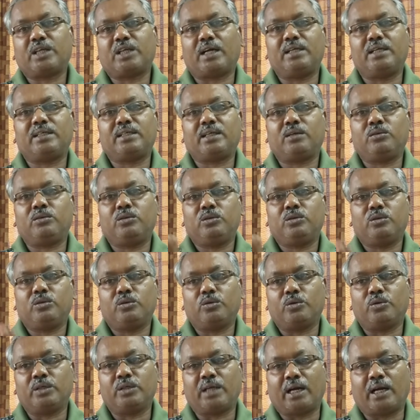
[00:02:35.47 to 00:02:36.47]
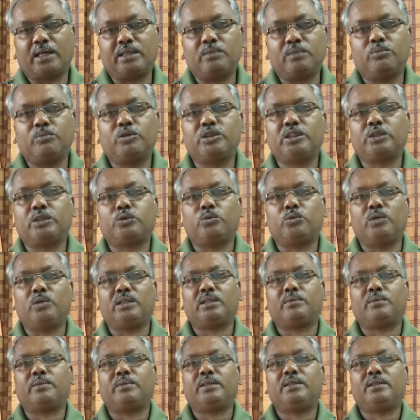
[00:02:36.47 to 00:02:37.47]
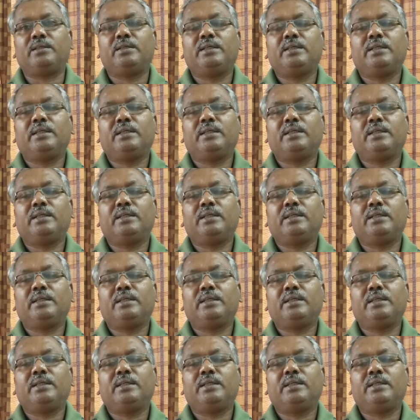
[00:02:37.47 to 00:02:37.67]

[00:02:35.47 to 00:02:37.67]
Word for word: চালটাও ওই হাঁড়ির মধ্যে তুলে দেবেন